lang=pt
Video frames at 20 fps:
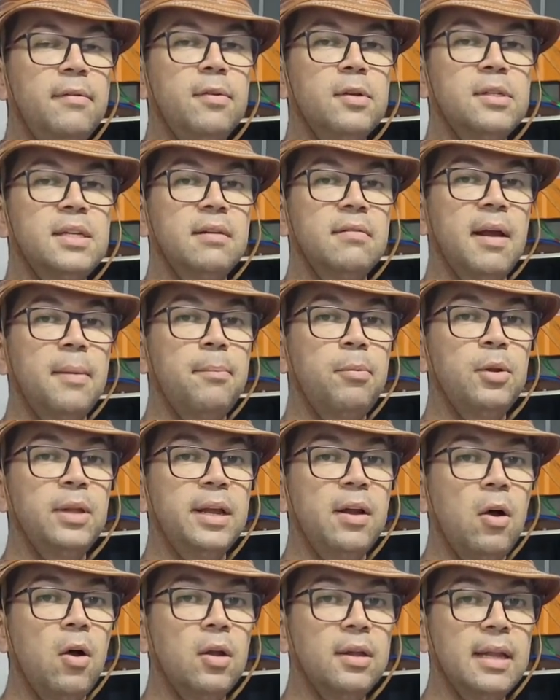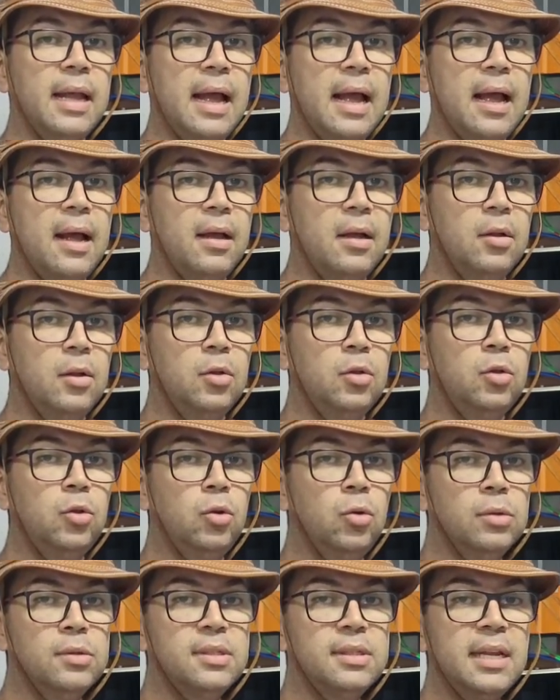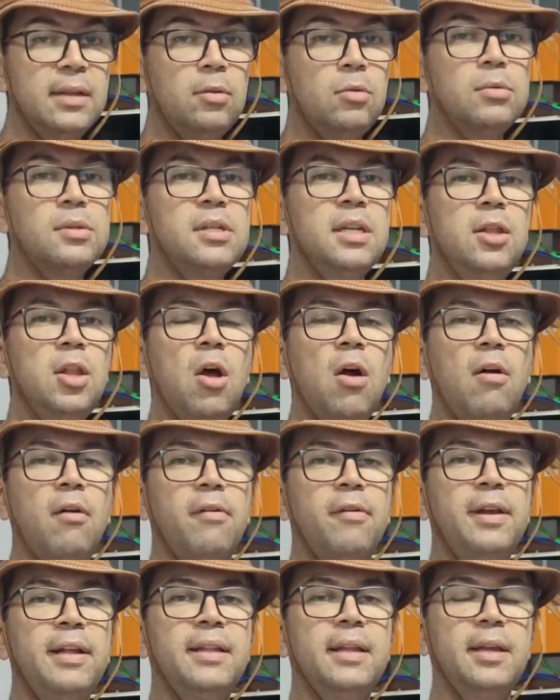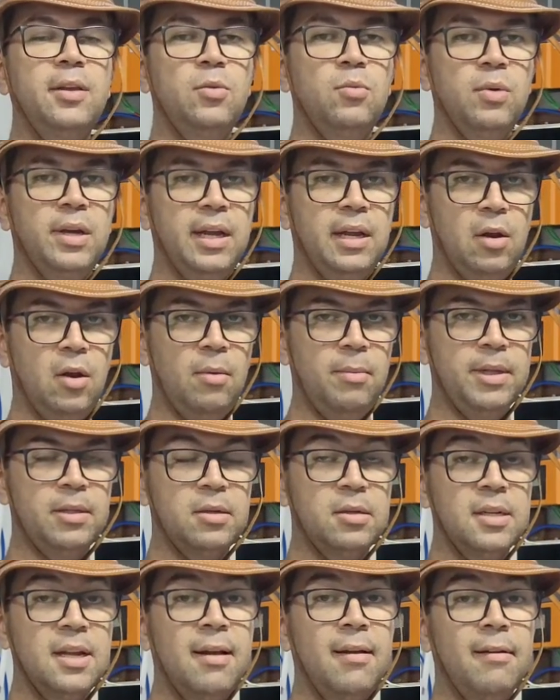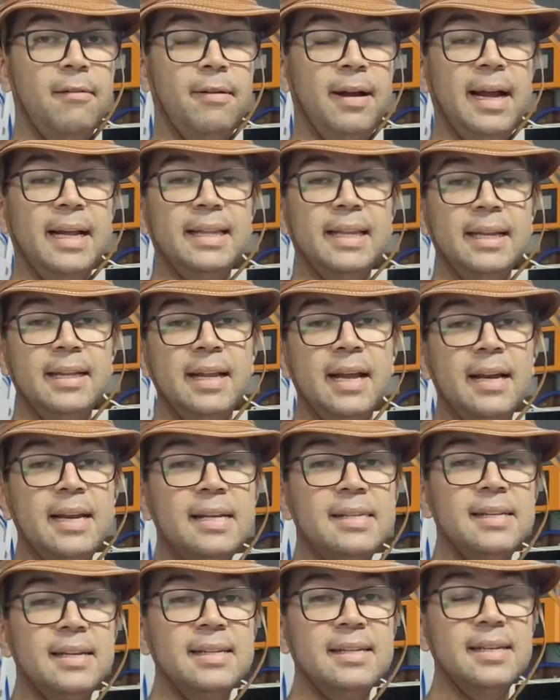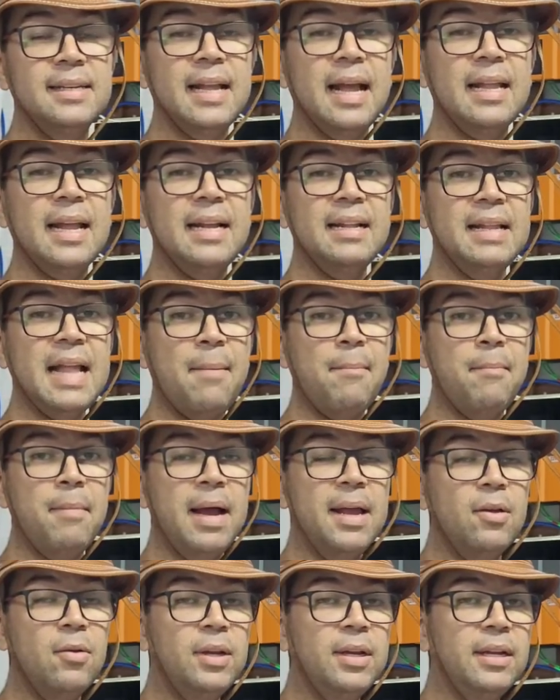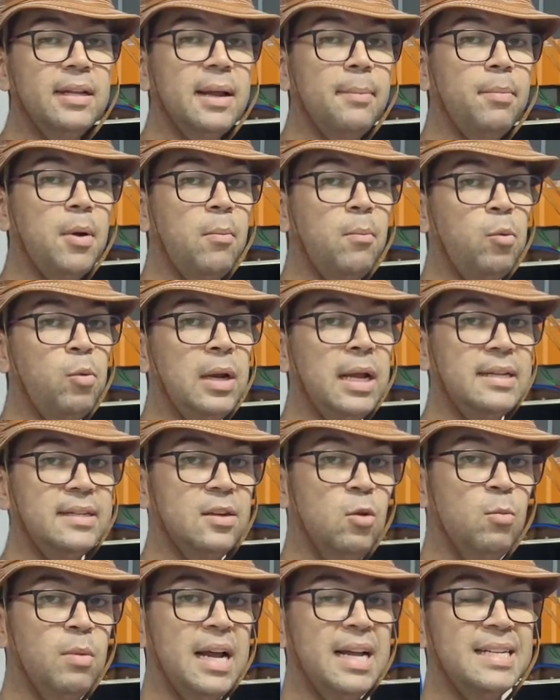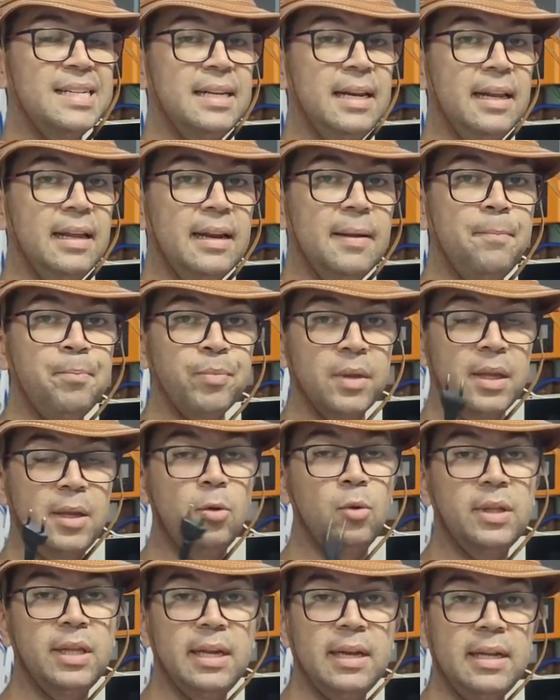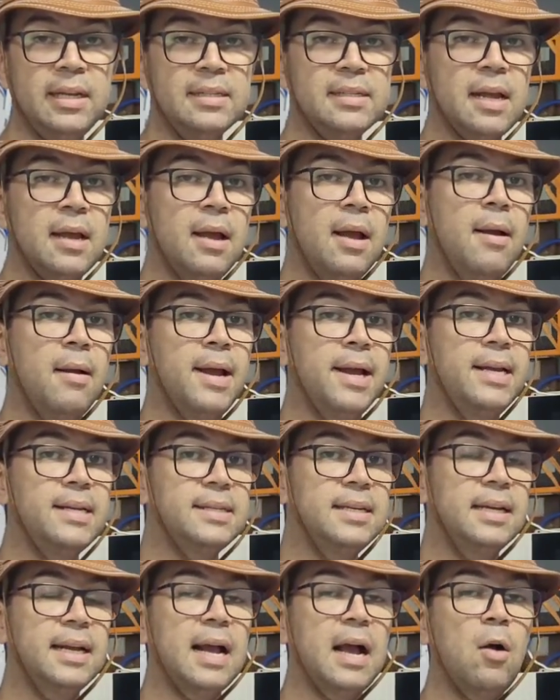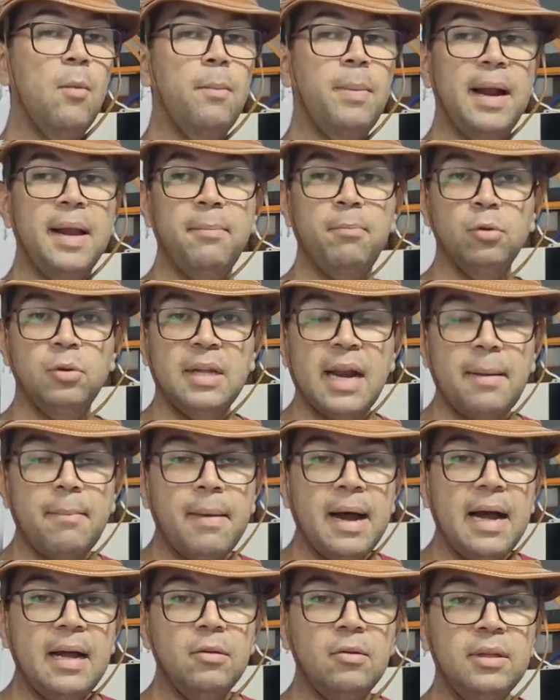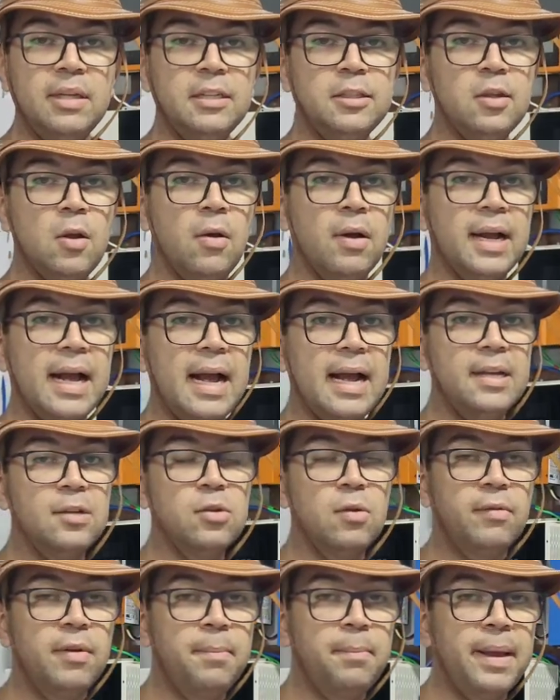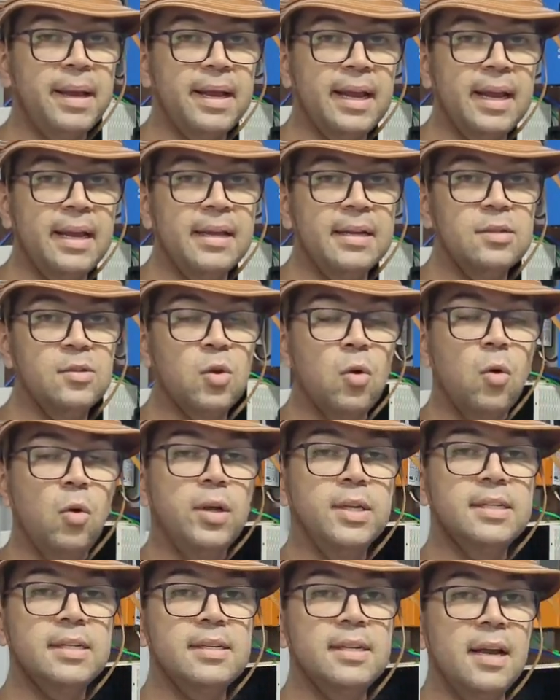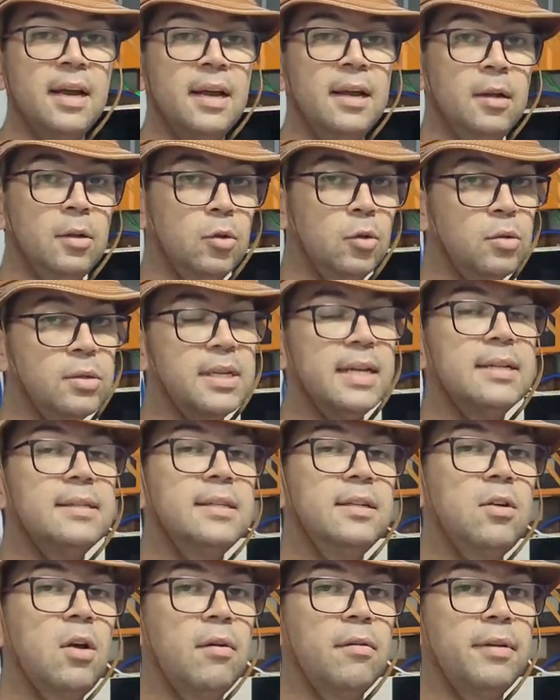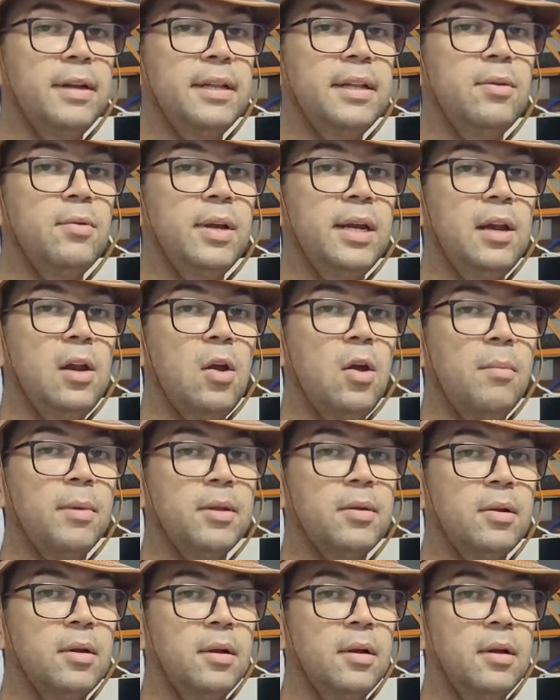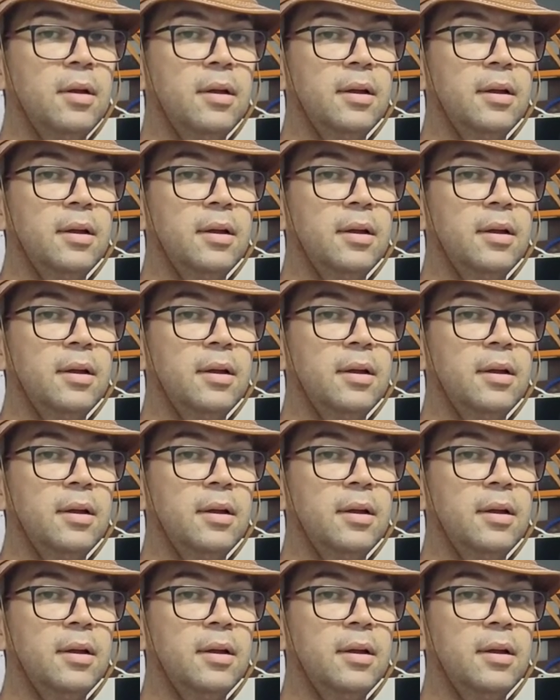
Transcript: E você vai poder rodar 291 quilômetros, vai atender a necessidade da maioria da população brasileira que utiliza esse carro para ir para o trabalho, deslocar, resolver pequenas coisas, 291 quilômetros.